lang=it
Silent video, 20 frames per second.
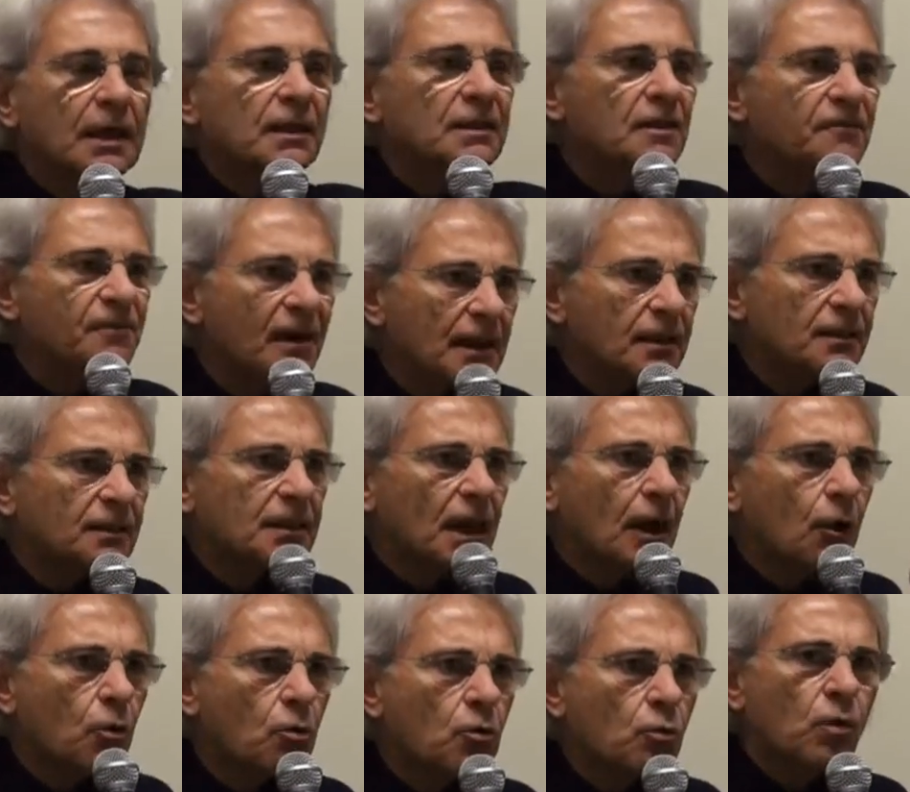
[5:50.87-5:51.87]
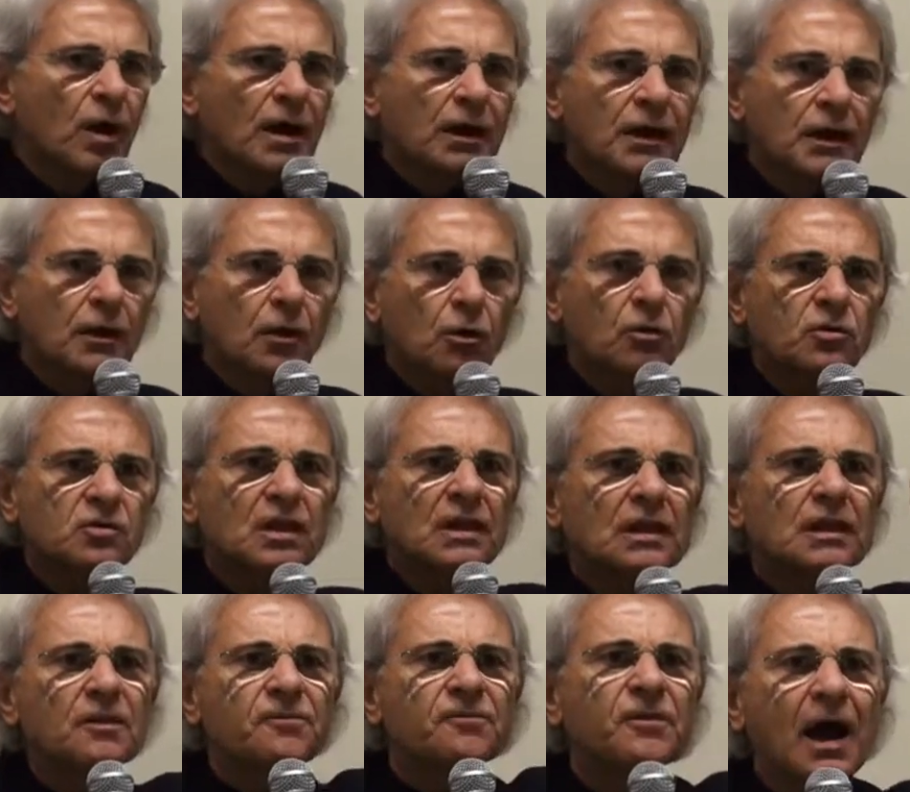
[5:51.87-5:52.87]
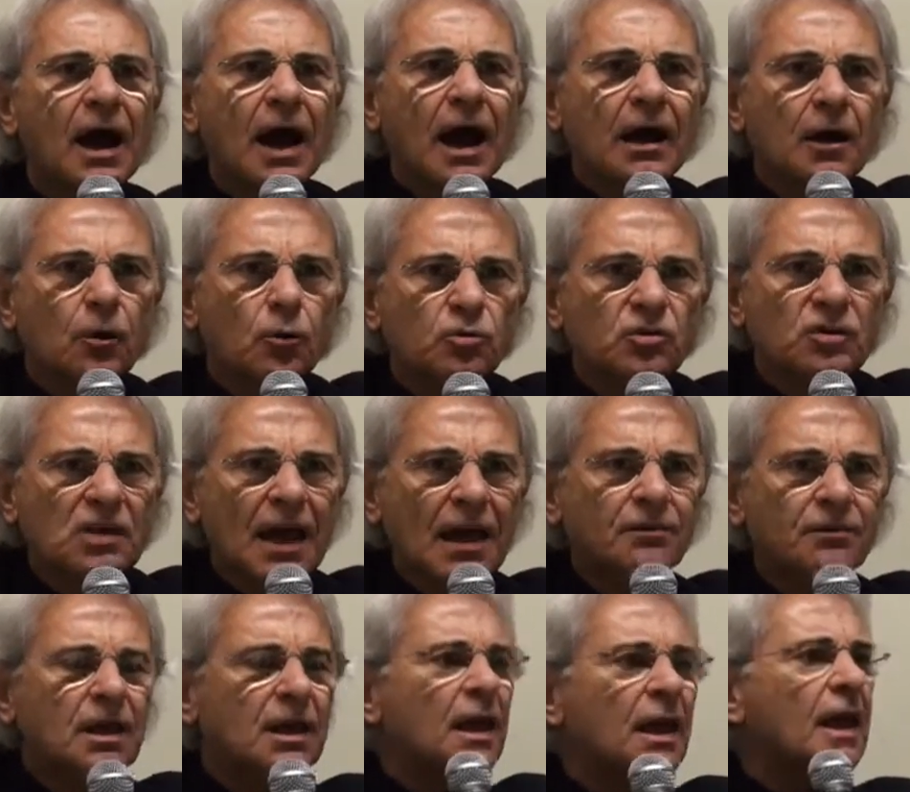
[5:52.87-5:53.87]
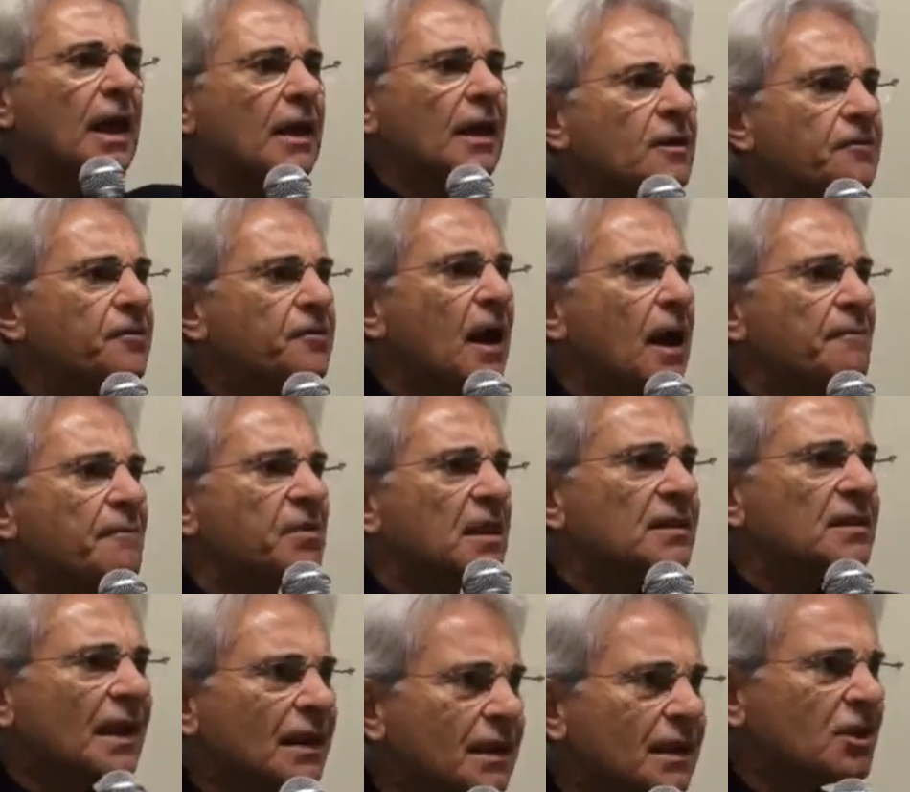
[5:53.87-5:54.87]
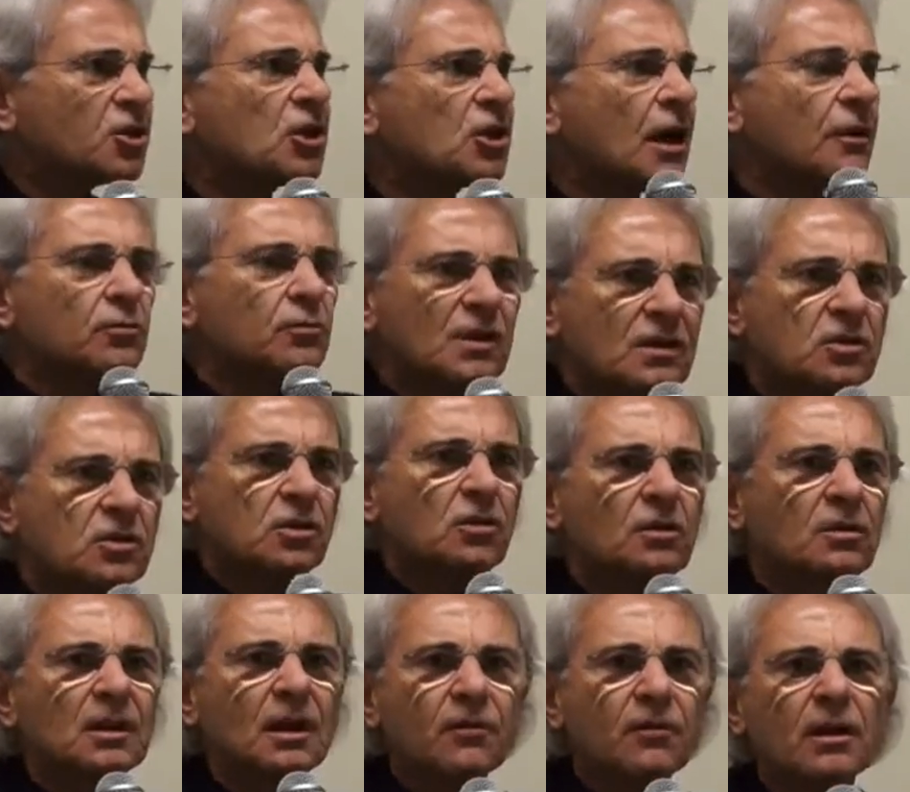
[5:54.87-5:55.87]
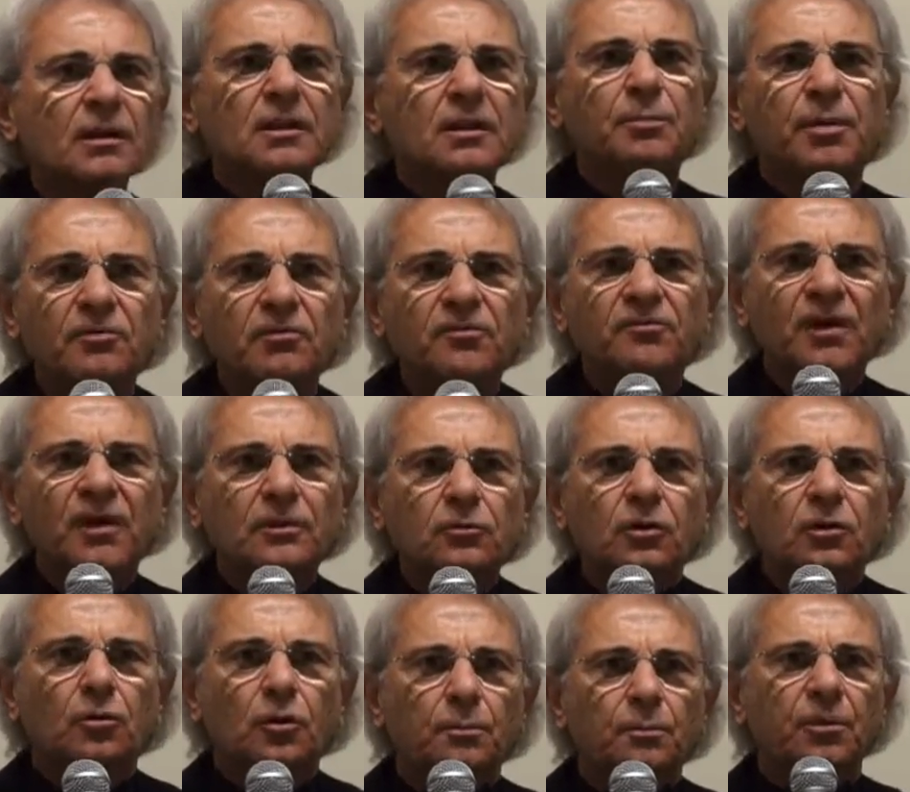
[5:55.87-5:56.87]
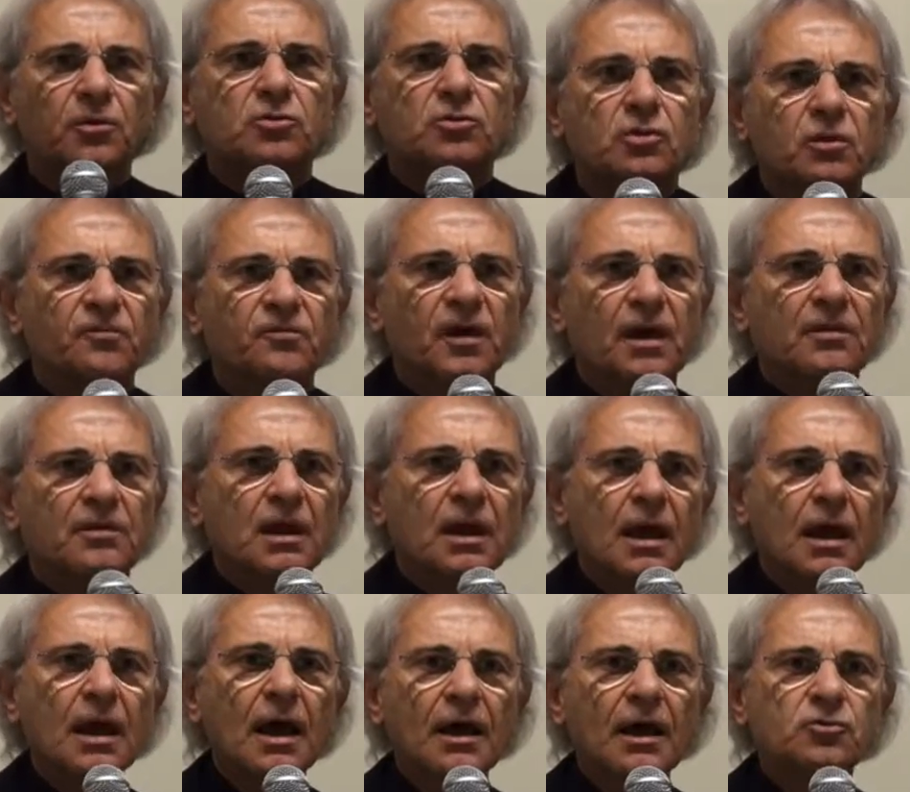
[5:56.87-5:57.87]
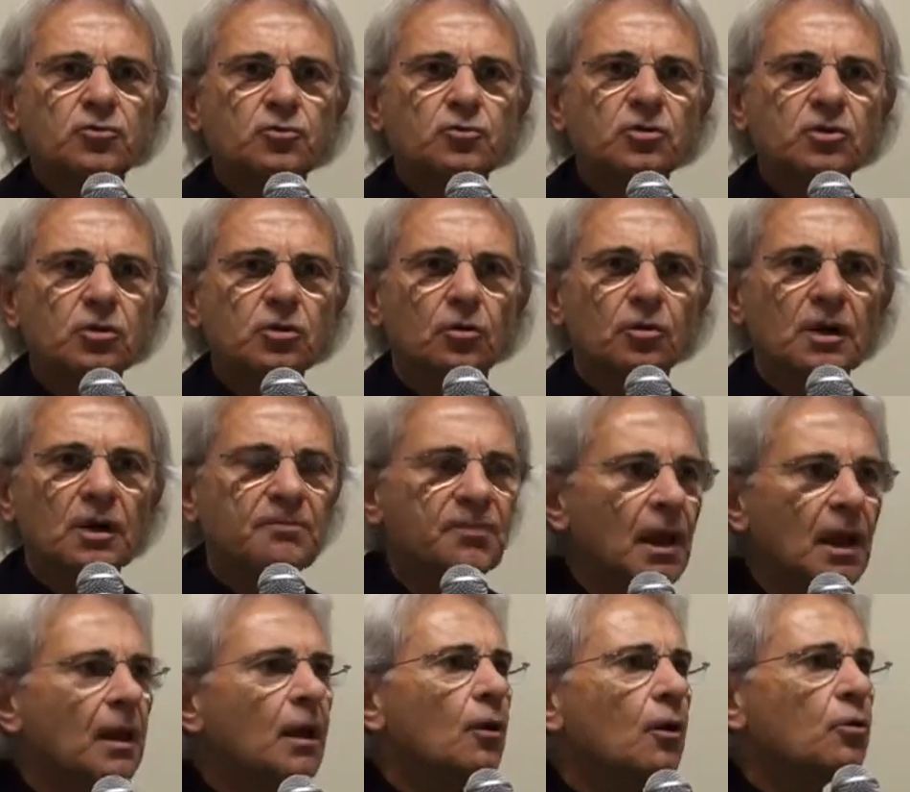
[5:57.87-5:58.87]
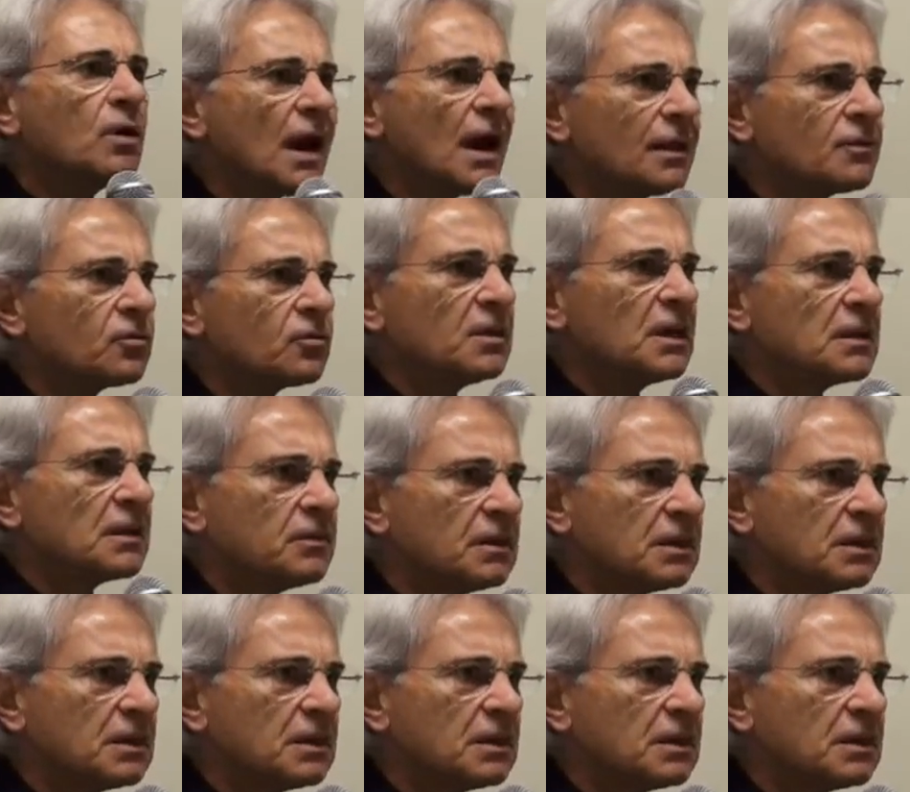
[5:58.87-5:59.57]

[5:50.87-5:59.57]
diventa un qualche cosa che li fa accusare e li fa danneggiare una seconda volta per il fatto che non possono fare assunzioni. Un altro dei